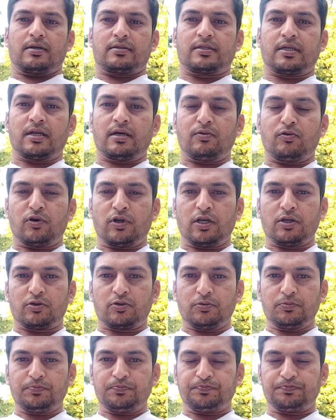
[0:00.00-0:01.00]
আসসালামু
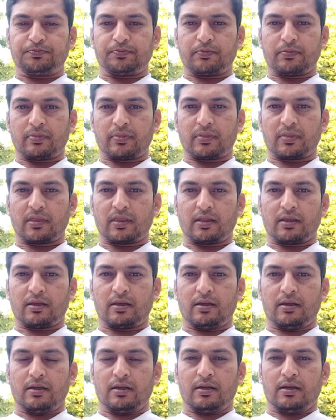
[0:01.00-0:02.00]
আলাইকুম
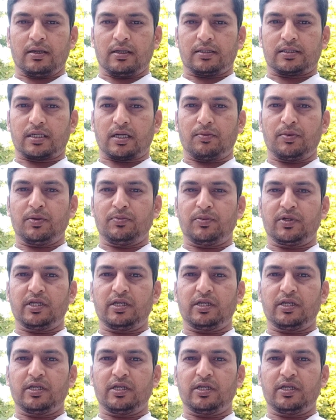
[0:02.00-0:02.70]
শামীম